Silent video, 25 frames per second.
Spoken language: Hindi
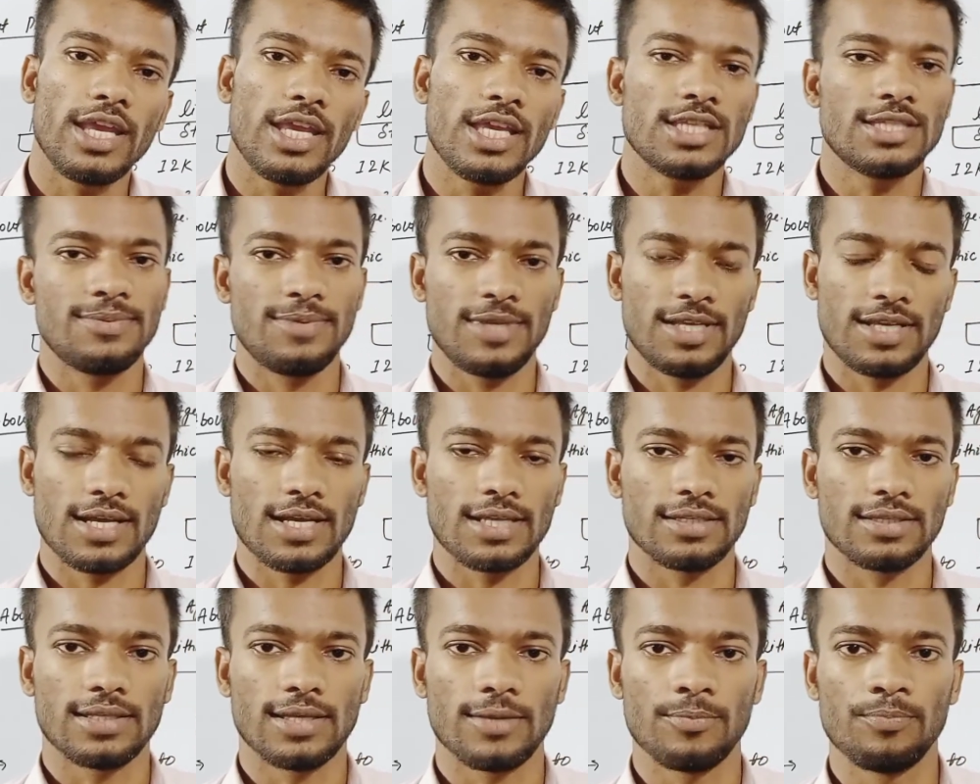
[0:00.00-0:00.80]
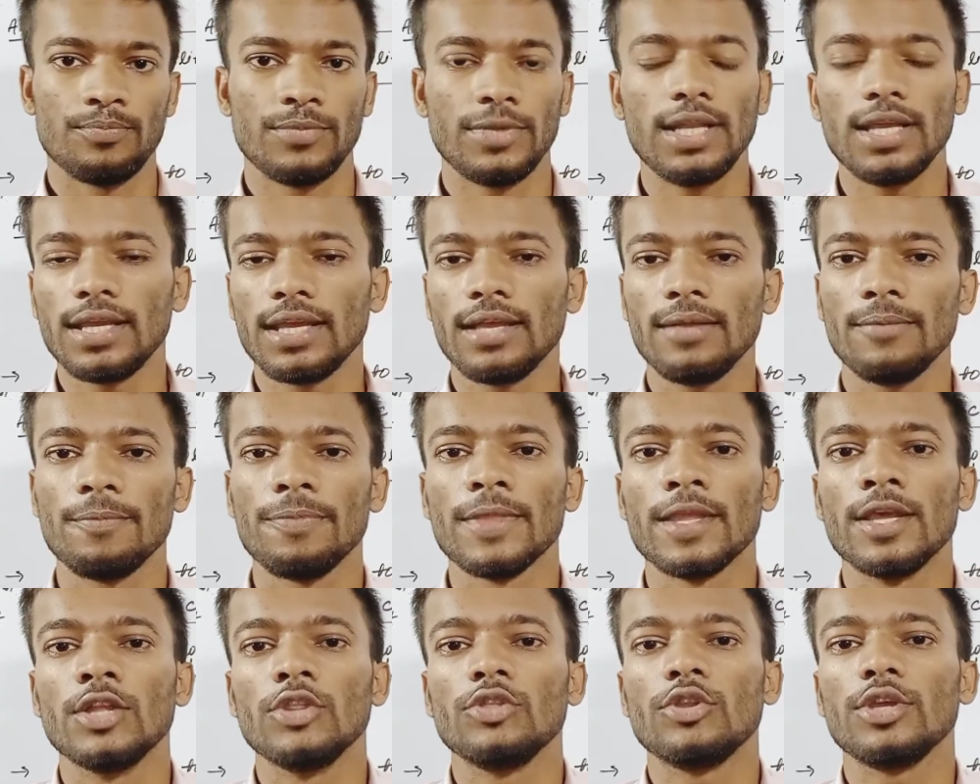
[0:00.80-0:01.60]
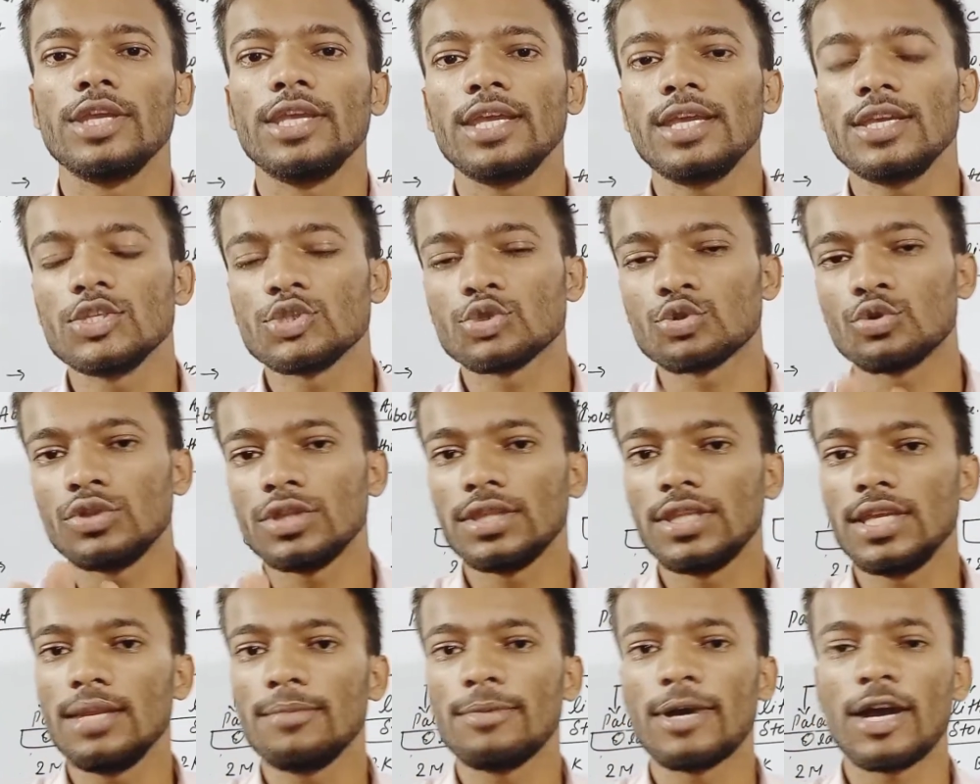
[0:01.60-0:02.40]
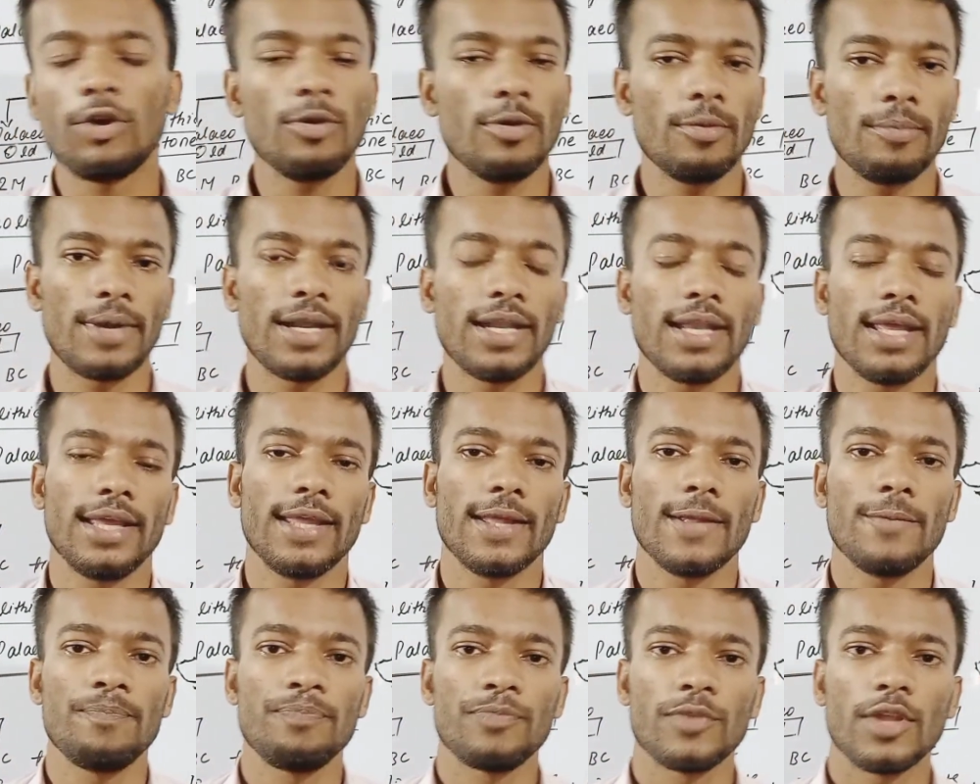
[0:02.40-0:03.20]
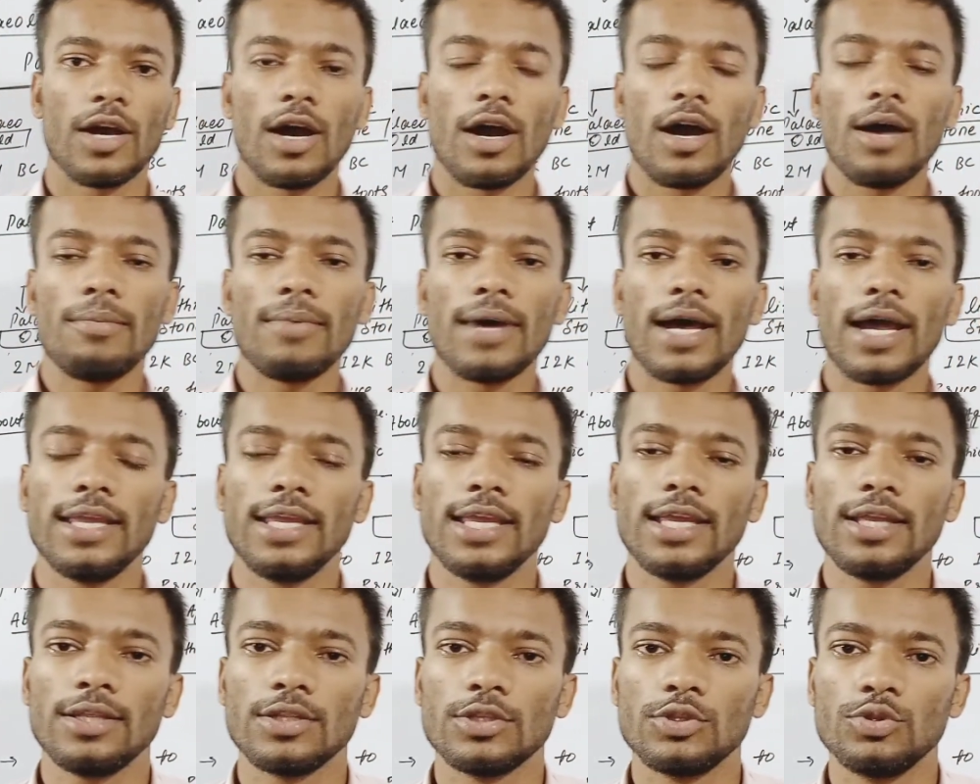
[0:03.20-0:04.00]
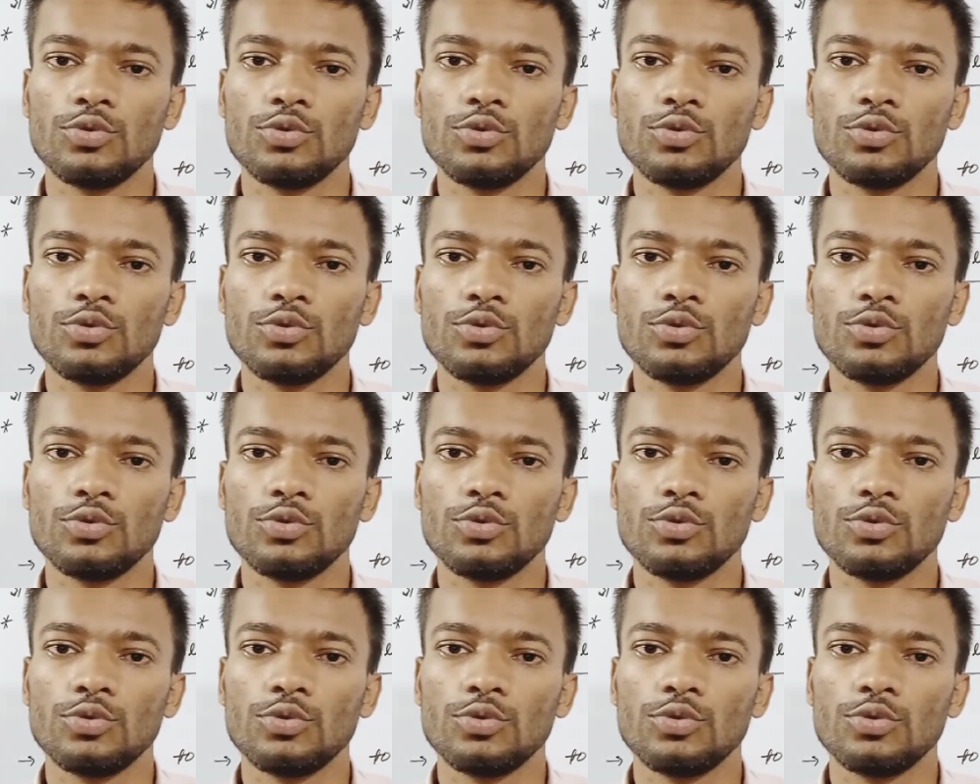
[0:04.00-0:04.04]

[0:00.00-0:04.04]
एज भी कहा जाता है ठीक है तो ये इसको तीन भागों में बांटा गया अब आइए